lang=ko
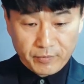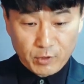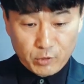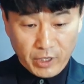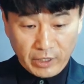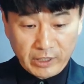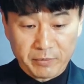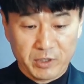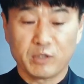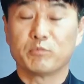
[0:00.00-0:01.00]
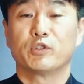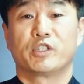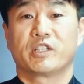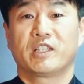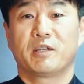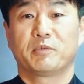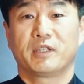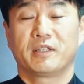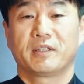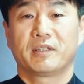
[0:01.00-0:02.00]
우리의 하나님이 이런 분이시기 때문에
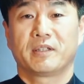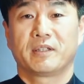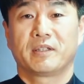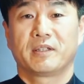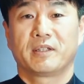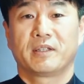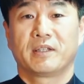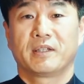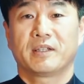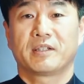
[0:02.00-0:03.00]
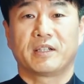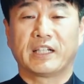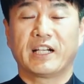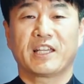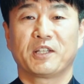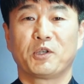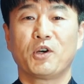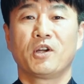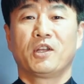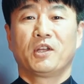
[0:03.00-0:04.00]
그
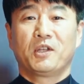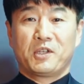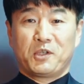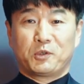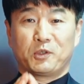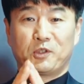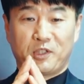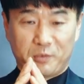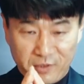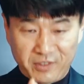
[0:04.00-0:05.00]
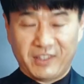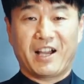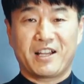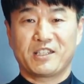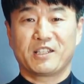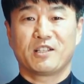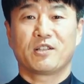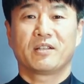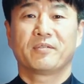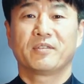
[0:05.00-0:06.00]
하나님께로 오늘도 여러분 나가시기를
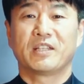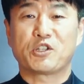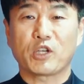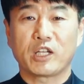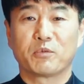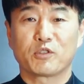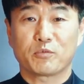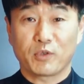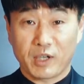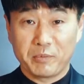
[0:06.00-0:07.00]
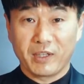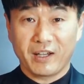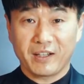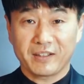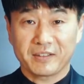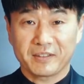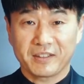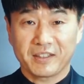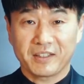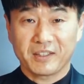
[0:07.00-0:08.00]
예슈아 이름으로 축복합니다.
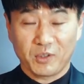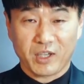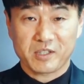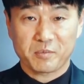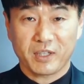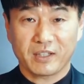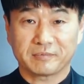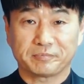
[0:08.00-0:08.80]
기도하겠습니다.